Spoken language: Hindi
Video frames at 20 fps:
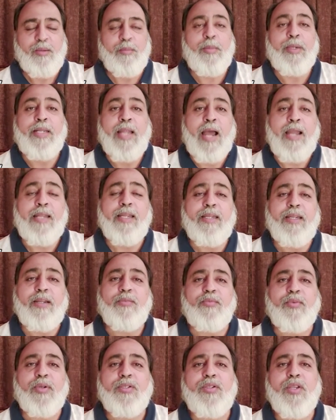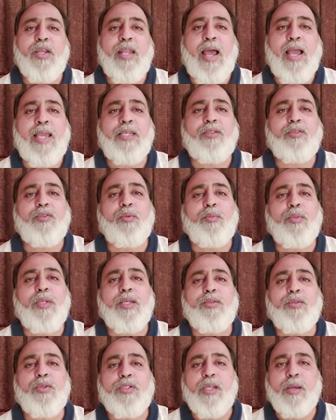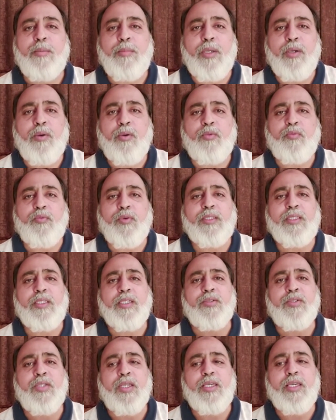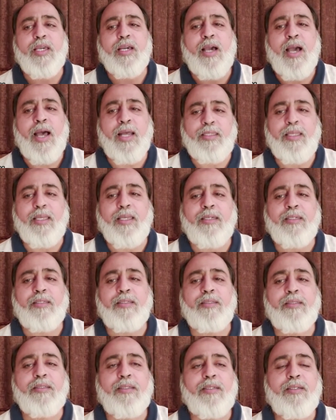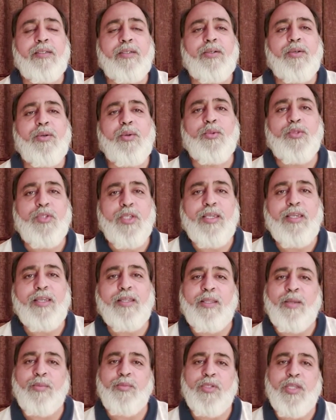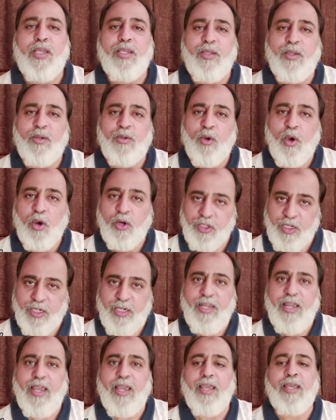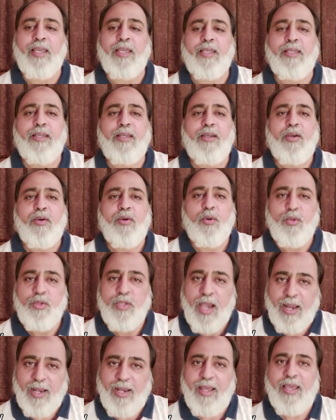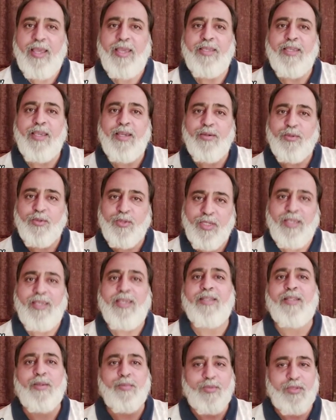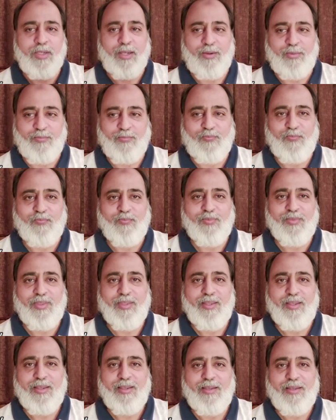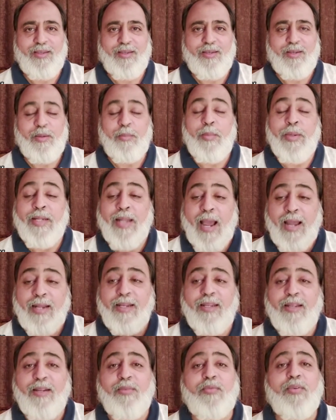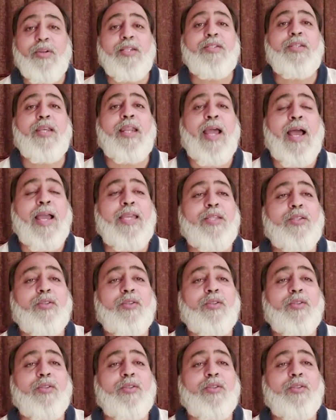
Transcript: मिटाने नफरत जलाई तुमने जो शम उल्फत किसी की खातिर उसी के दम से ये रोशनी है उजाला है ये उसी के दम से मिटाने नफरत जलाई